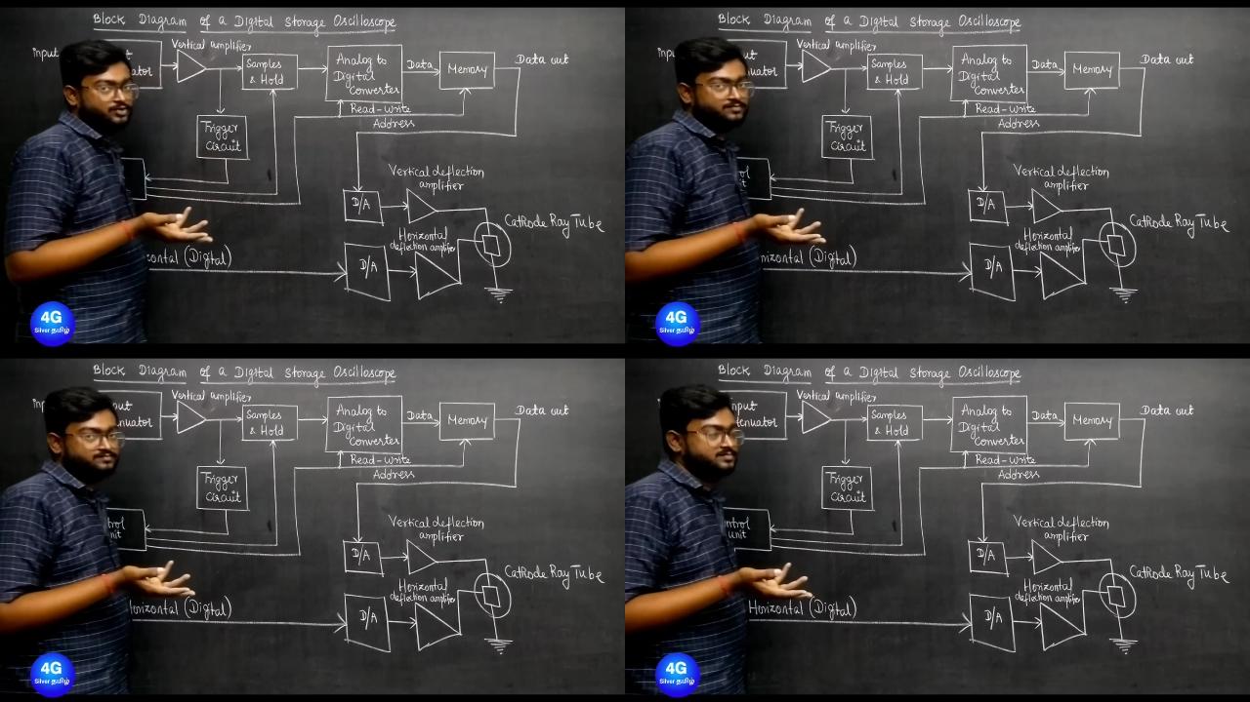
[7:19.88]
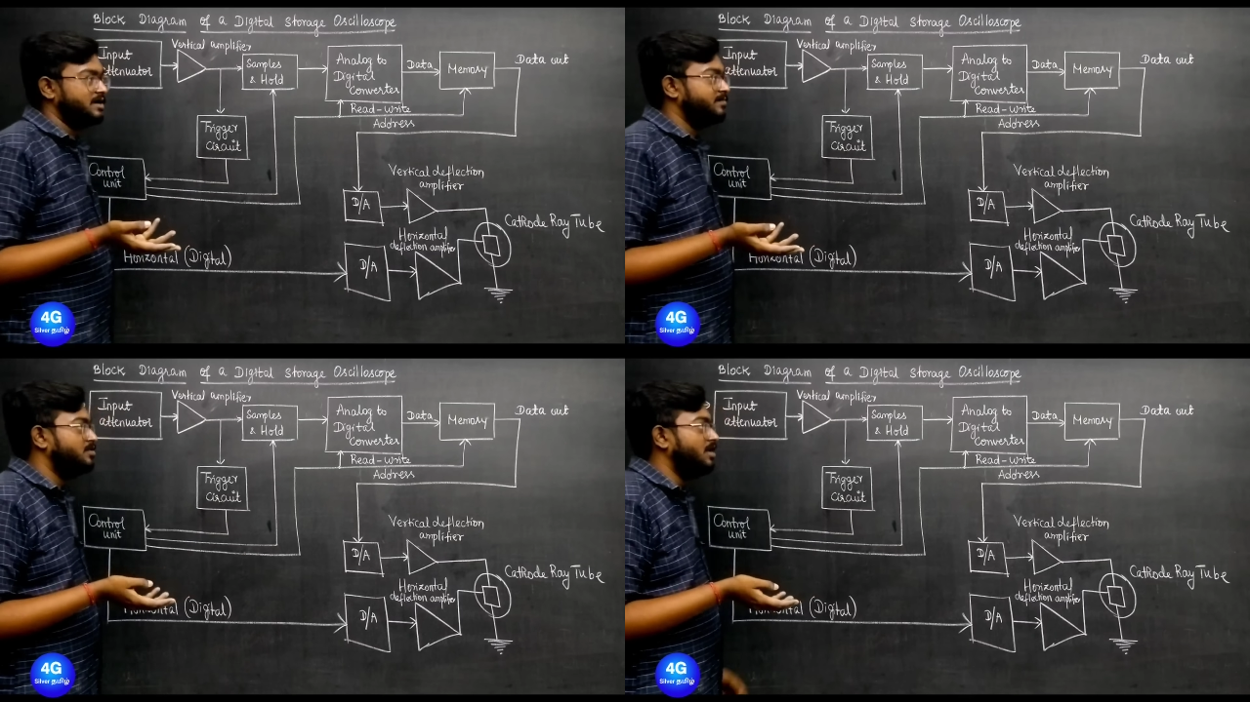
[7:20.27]
போகுது
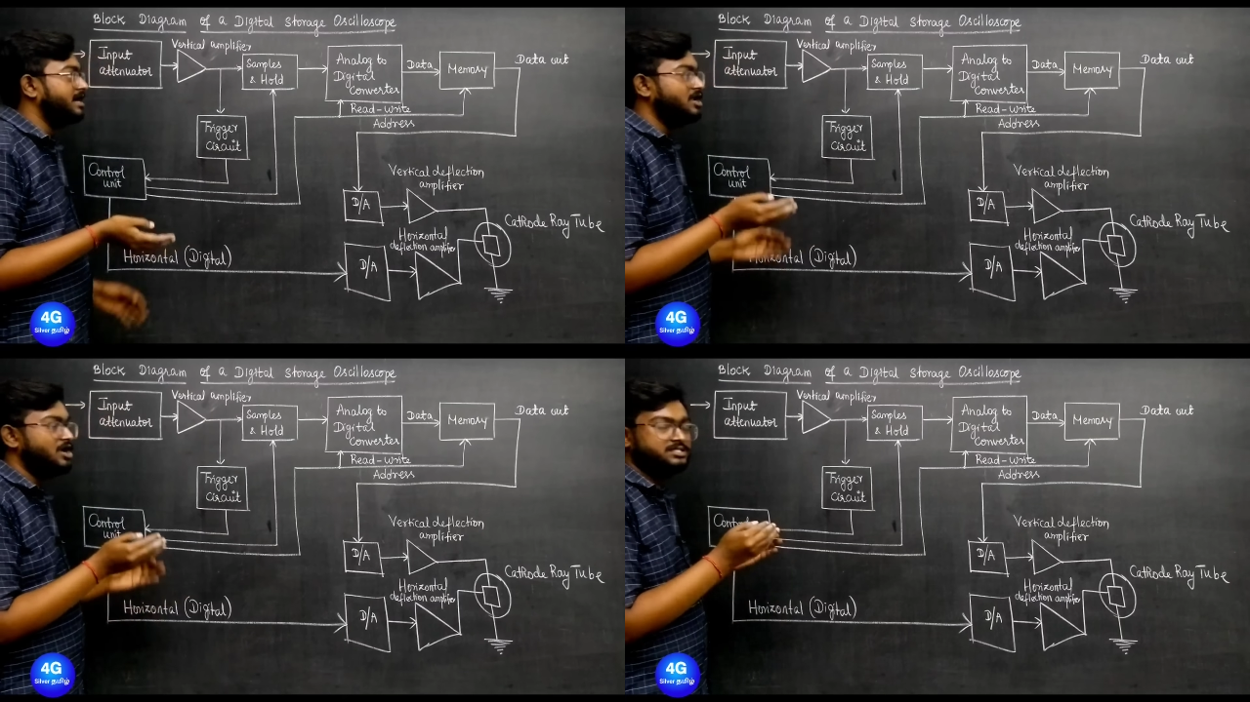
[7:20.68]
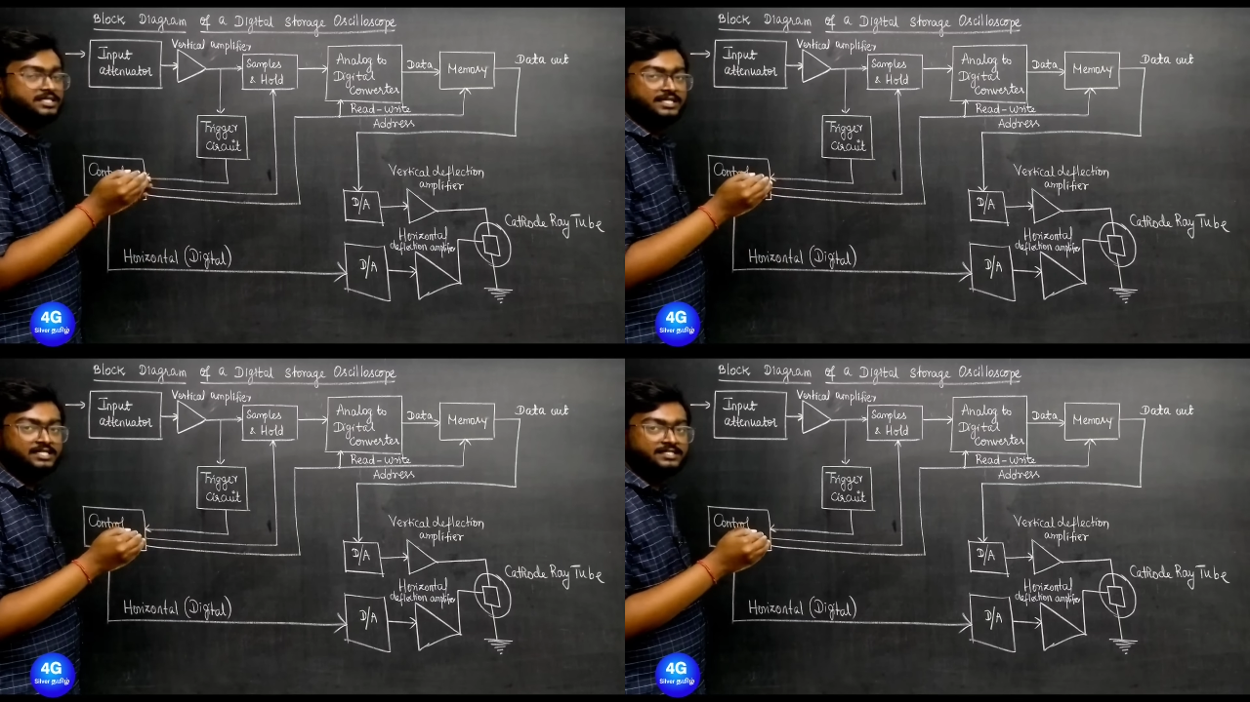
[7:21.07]
அப்போது அனலாக்
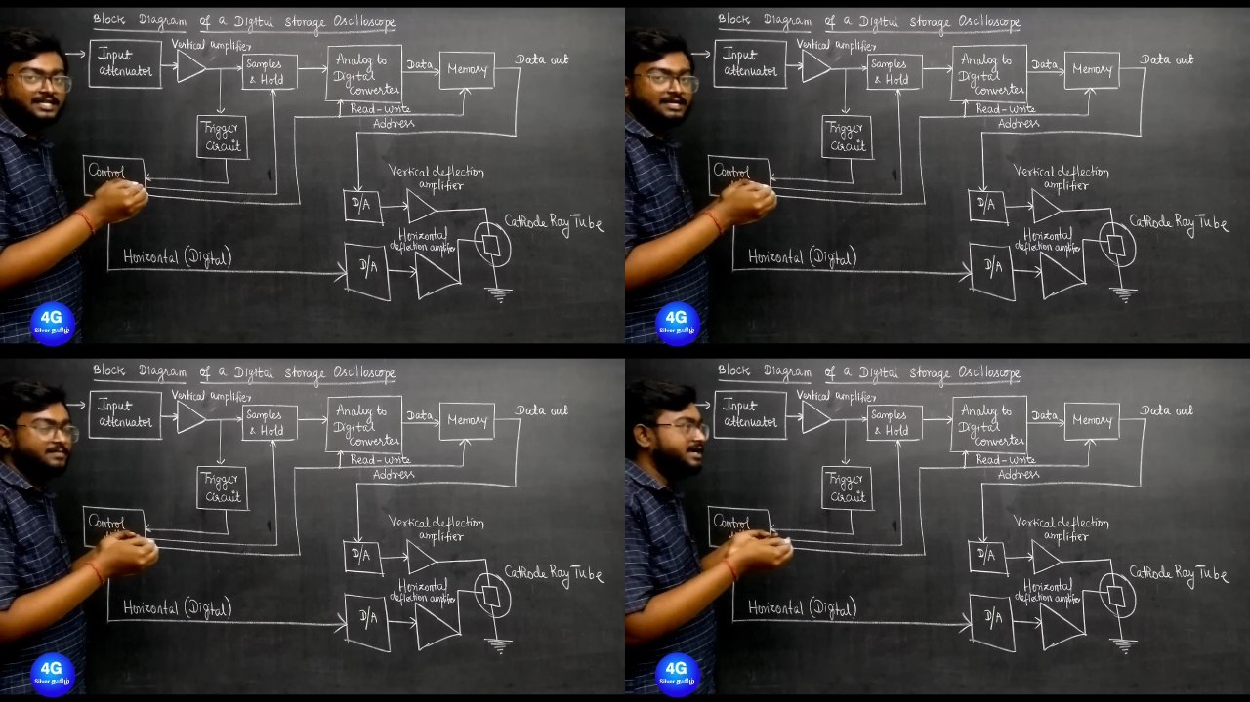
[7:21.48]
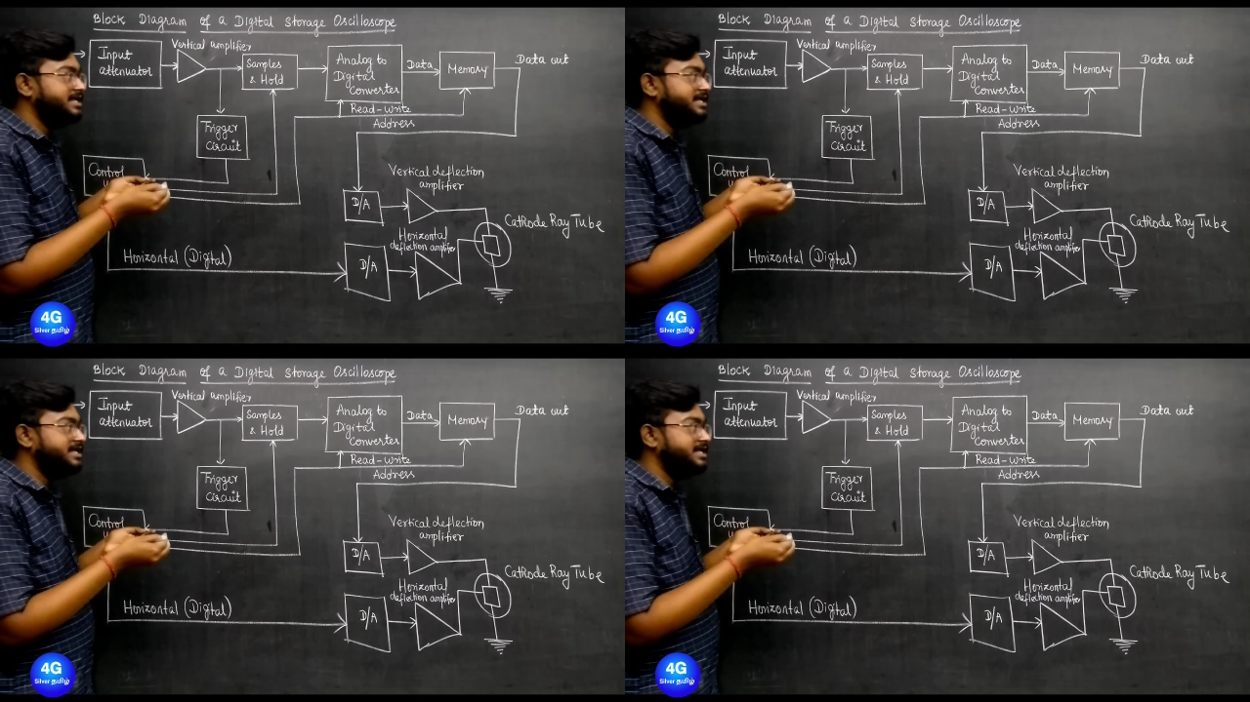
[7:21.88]
சிக்னல்ஸ் எல்லாமே